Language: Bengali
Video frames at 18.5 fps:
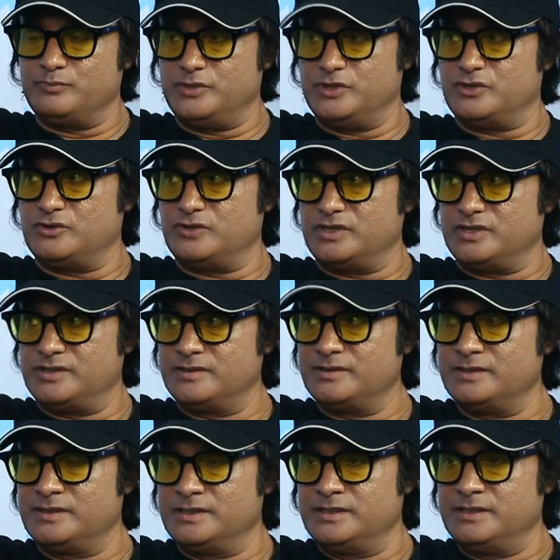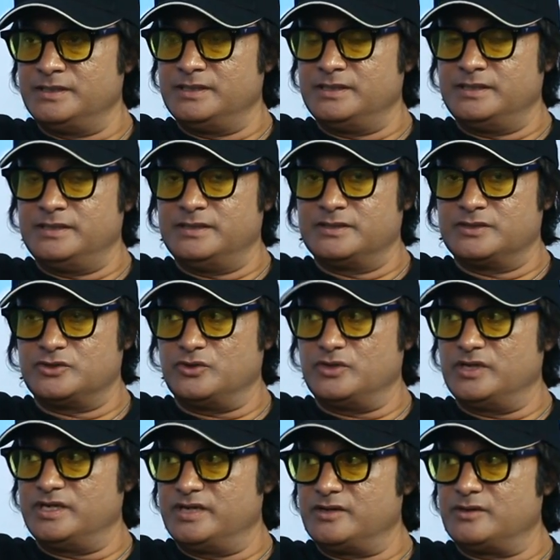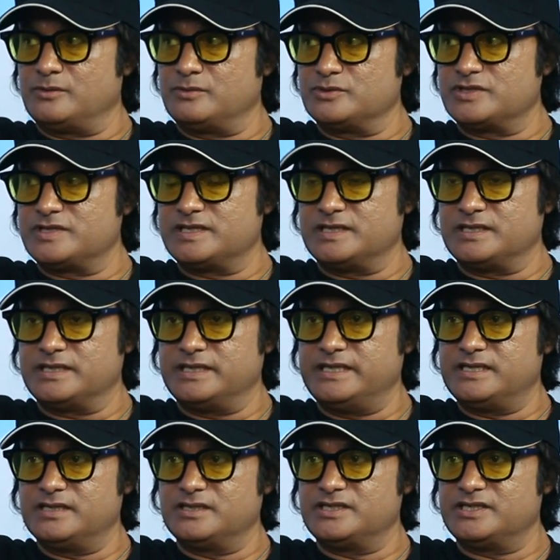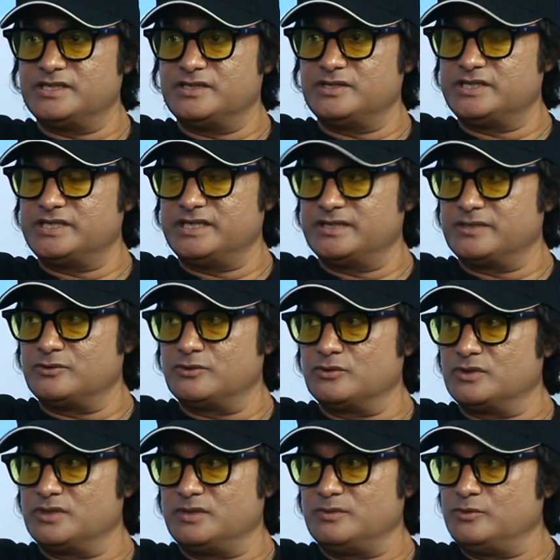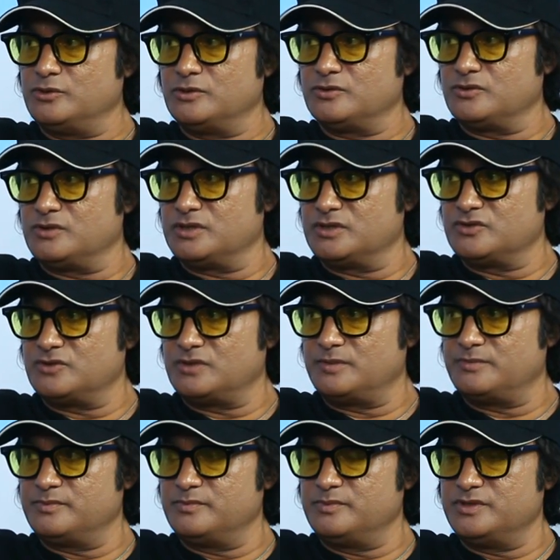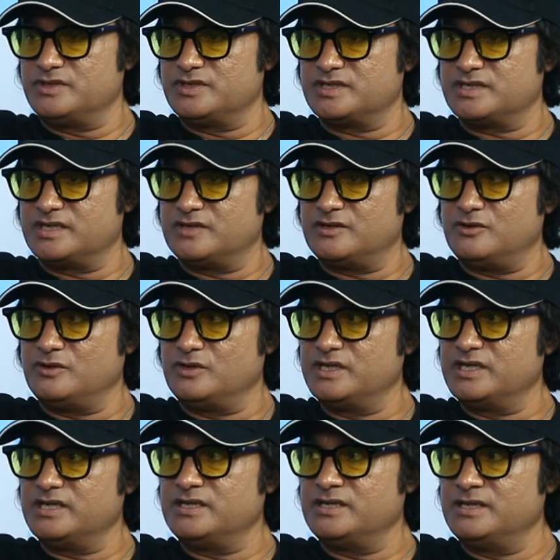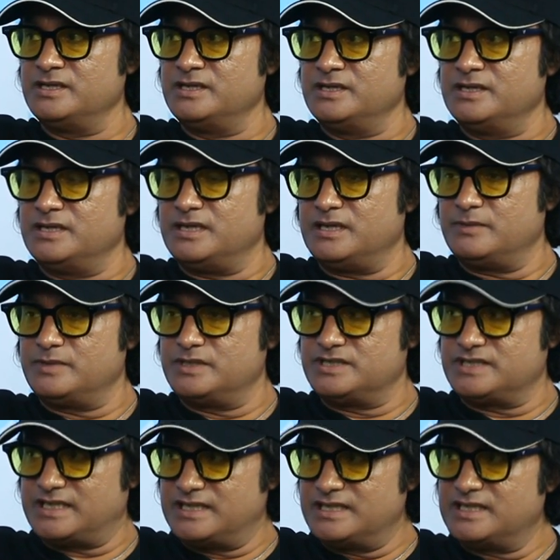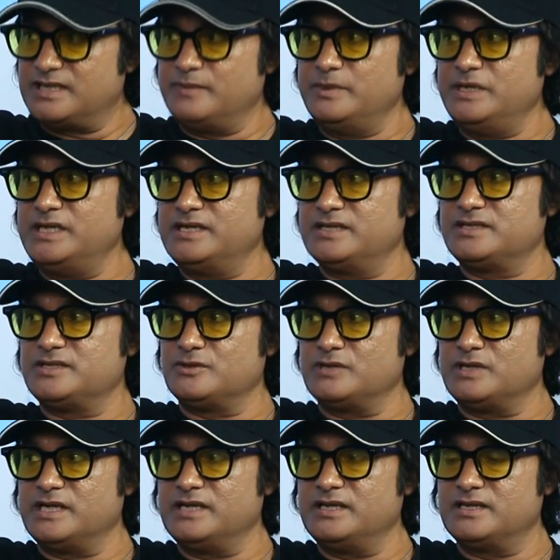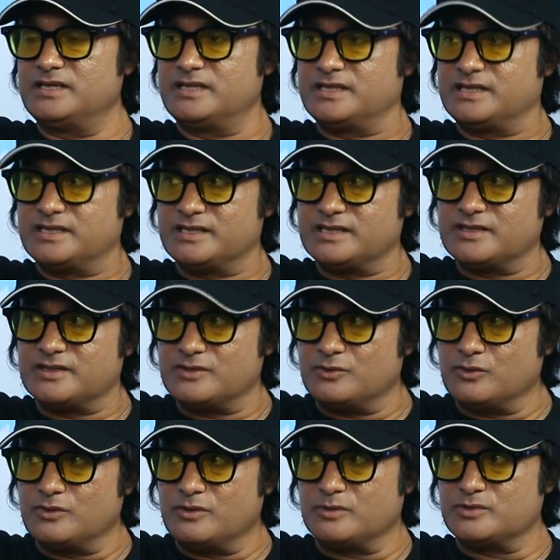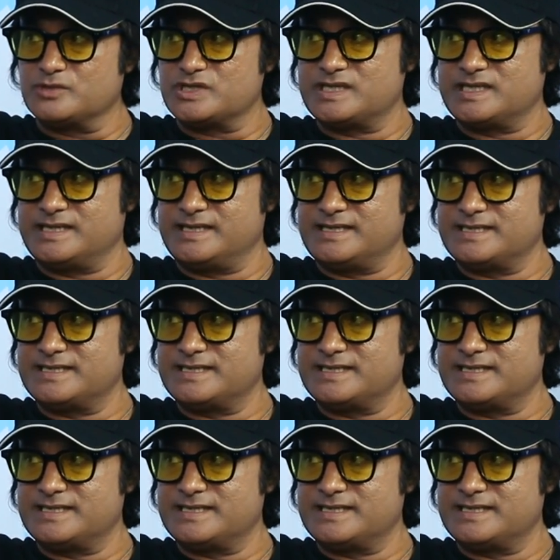ভিতরে শরীরের অবস্থাটা এটা সে শেয়ার করতো না বলতো না তো মিউজিক সার্কেলে অনেকেই আমরা জানতামই না যে ওর হেলথ কোন অবস্থায়